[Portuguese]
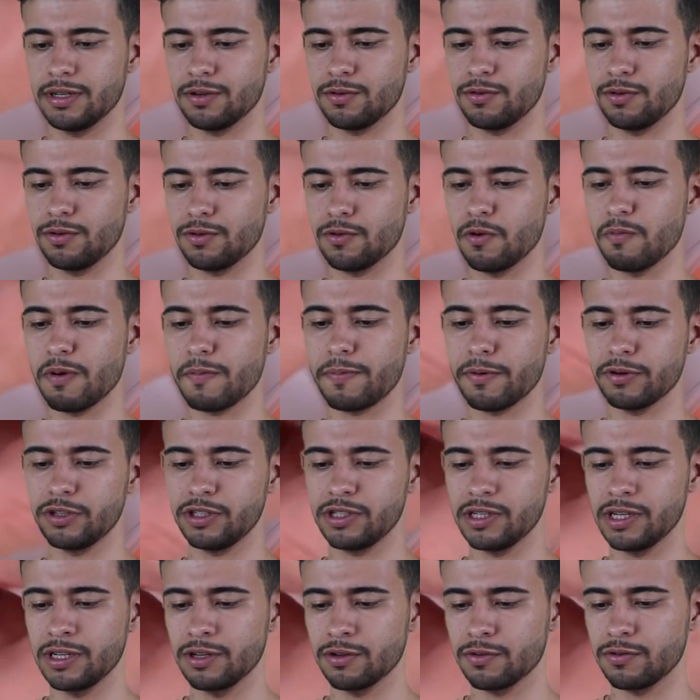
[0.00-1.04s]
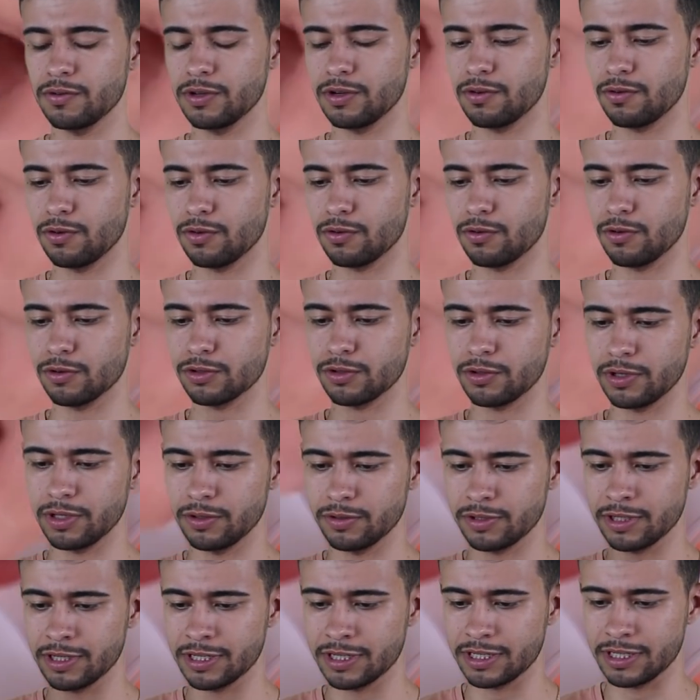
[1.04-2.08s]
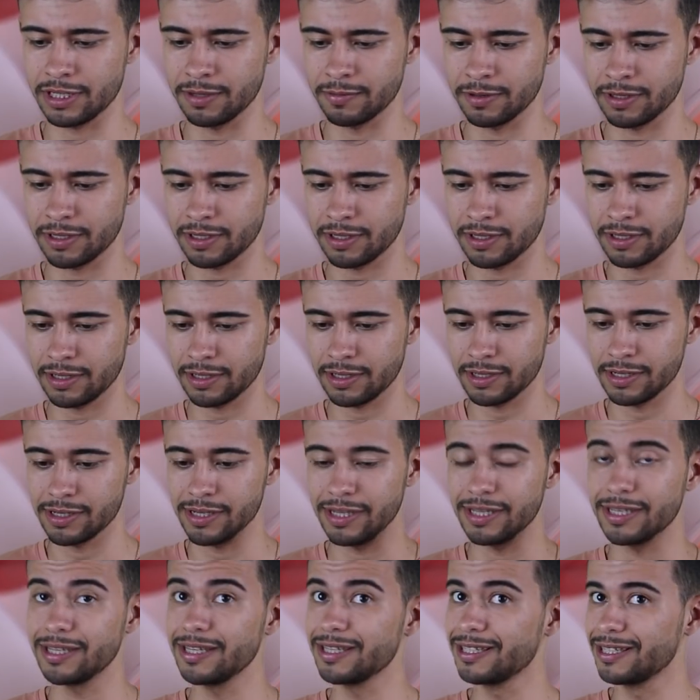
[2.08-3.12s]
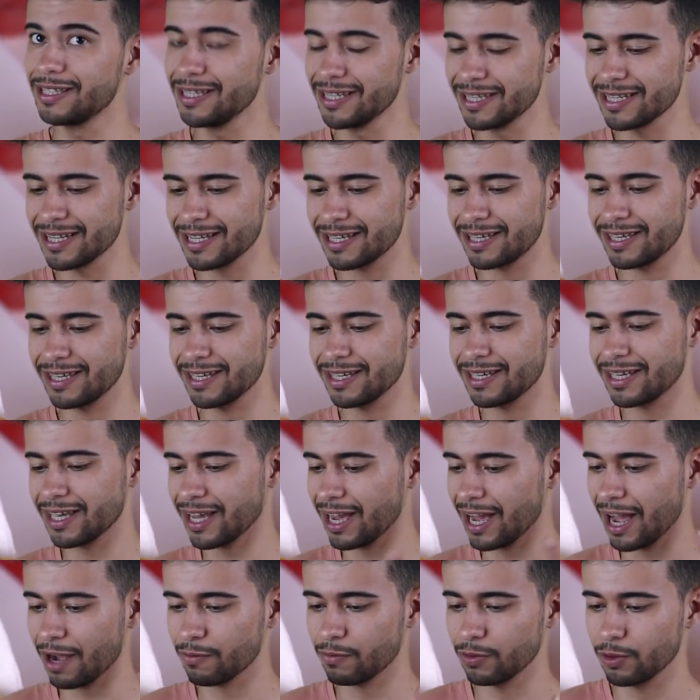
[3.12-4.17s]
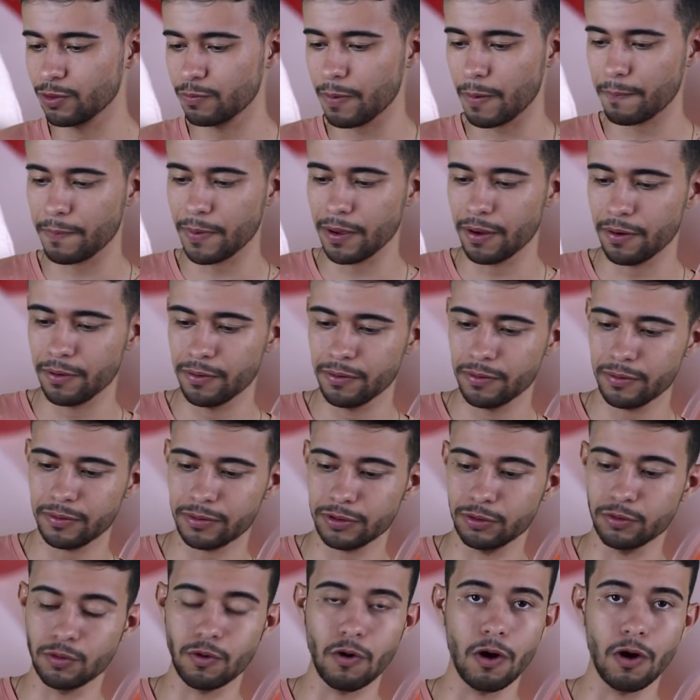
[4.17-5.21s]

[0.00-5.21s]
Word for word: colocou um papel higiênico e colocou os rolinhos em cima. E diz aqui que a água do papel do